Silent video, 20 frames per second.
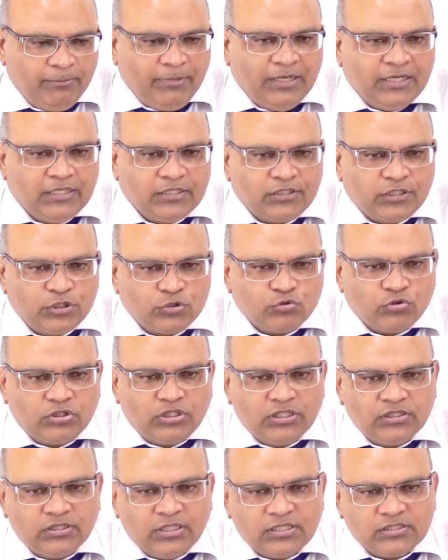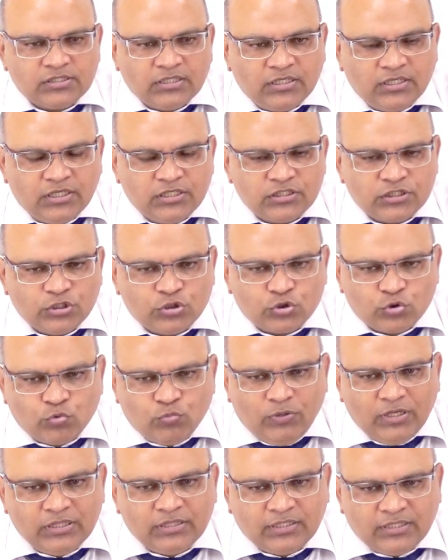भारत के स्वतंत्रता संघर्ष की
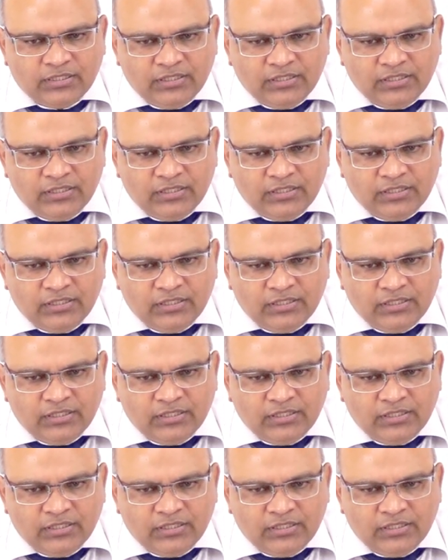शुरुआत